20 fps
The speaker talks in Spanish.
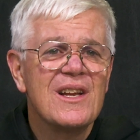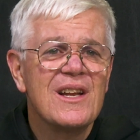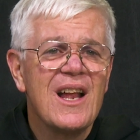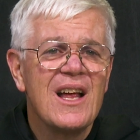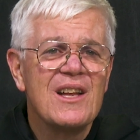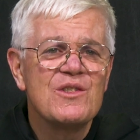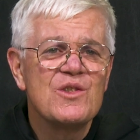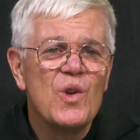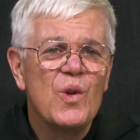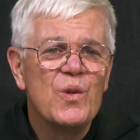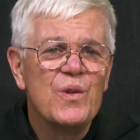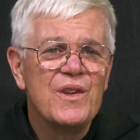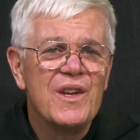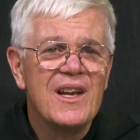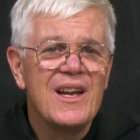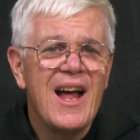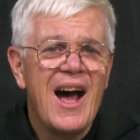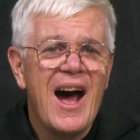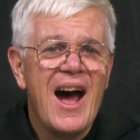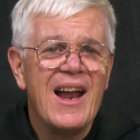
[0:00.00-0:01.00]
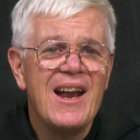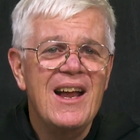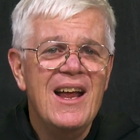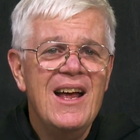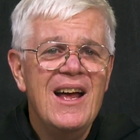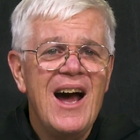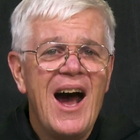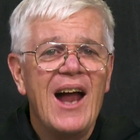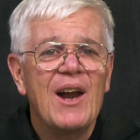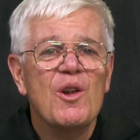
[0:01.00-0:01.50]
de la sociedad,
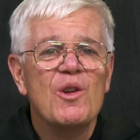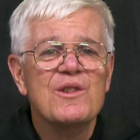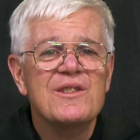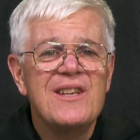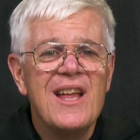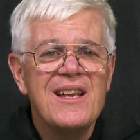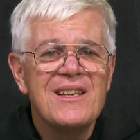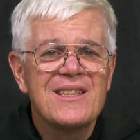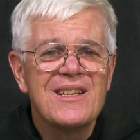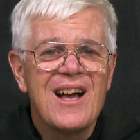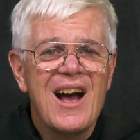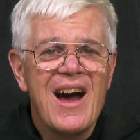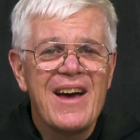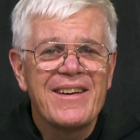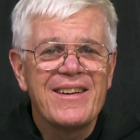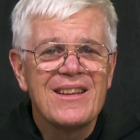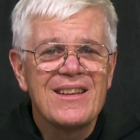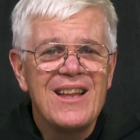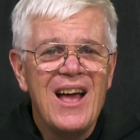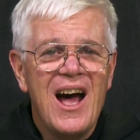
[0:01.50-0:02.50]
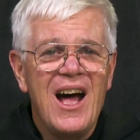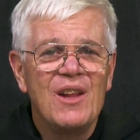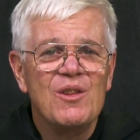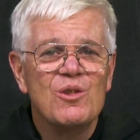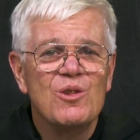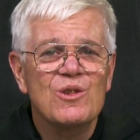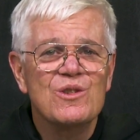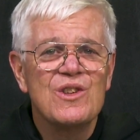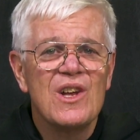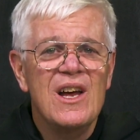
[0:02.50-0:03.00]
a los
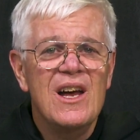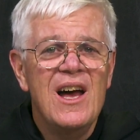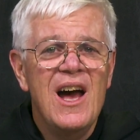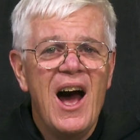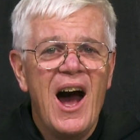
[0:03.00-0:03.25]
descartados,